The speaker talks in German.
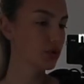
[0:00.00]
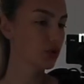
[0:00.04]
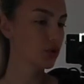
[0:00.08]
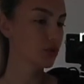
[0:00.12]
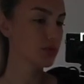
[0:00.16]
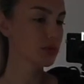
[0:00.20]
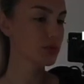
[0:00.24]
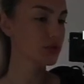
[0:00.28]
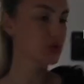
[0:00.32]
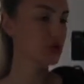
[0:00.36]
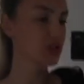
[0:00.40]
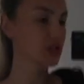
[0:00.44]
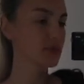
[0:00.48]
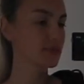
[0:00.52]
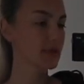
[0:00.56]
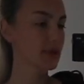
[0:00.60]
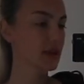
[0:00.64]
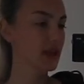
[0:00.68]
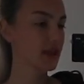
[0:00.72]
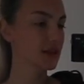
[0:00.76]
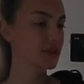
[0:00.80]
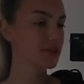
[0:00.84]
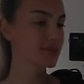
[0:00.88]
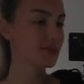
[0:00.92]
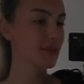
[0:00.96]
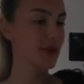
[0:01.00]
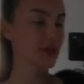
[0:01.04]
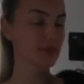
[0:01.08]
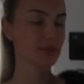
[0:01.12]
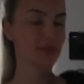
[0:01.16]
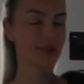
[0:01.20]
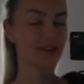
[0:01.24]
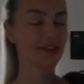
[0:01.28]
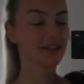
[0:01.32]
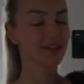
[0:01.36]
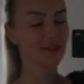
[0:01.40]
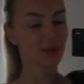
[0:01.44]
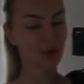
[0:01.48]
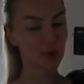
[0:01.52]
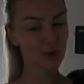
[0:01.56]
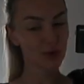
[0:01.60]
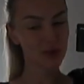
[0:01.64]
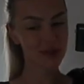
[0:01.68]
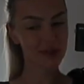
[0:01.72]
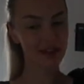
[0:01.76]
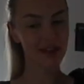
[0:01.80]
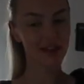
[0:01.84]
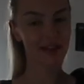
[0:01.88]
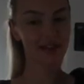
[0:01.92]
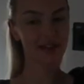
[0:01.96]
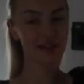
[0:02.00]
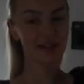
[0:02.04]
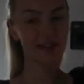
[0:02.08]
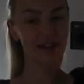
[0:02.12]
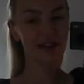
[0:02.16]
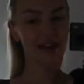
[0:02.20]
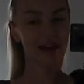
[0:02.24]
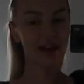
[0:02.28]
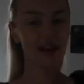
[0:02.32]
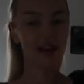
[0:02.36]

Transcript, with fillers: oben, sodass man gar nicht merkt, man hat eine Hose an.